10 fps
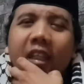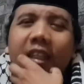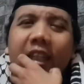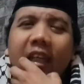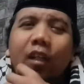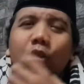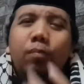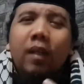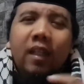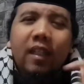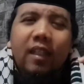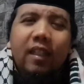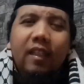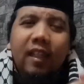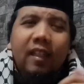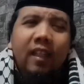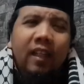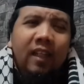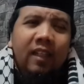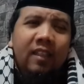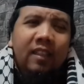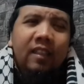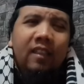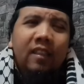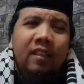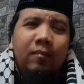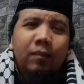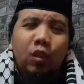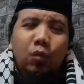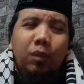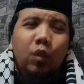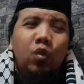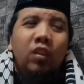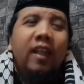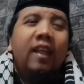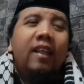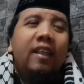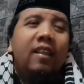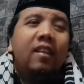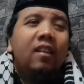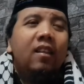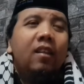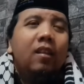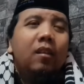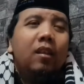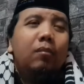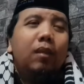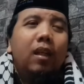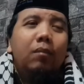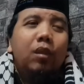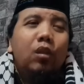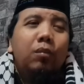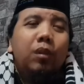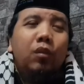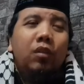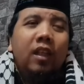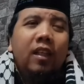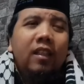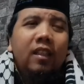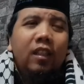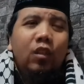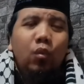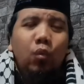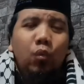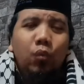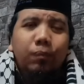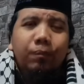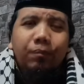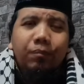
Jadi jangan lupa hari ini adalah hari minggu-minggu terakhir, di mana minggu-minggu terakhir itu